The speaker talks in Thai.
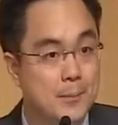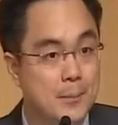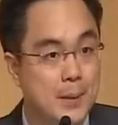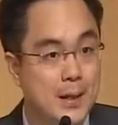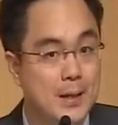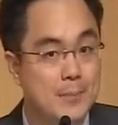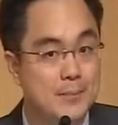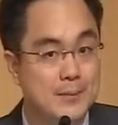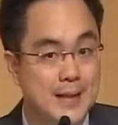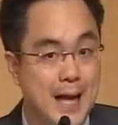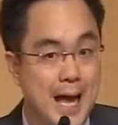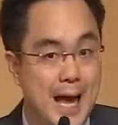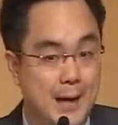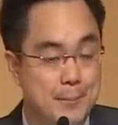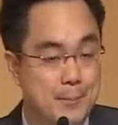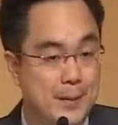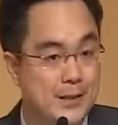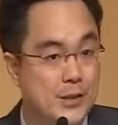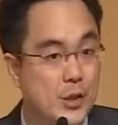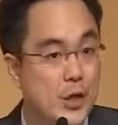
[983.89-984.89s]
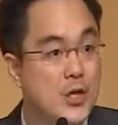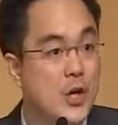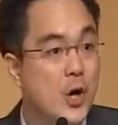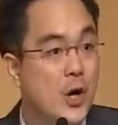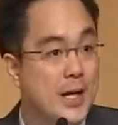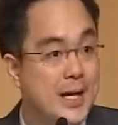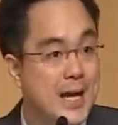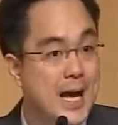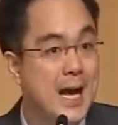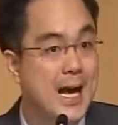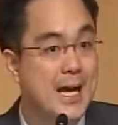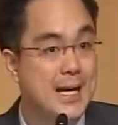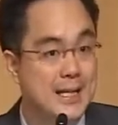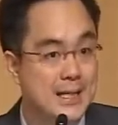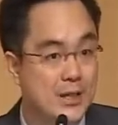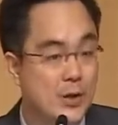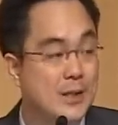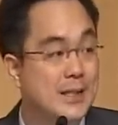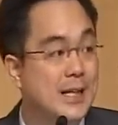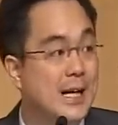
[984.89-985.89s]
เพิ่มแตกเป็นย่อยๆได้
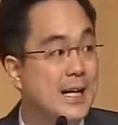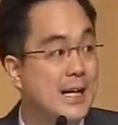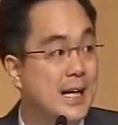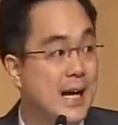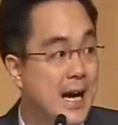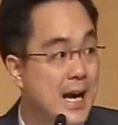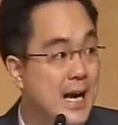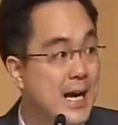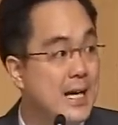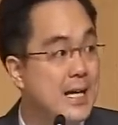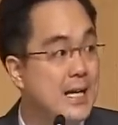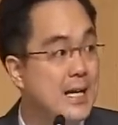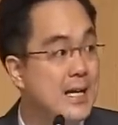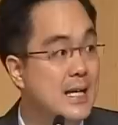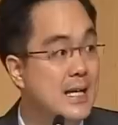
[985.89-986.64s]
ค่อนข้างง่าย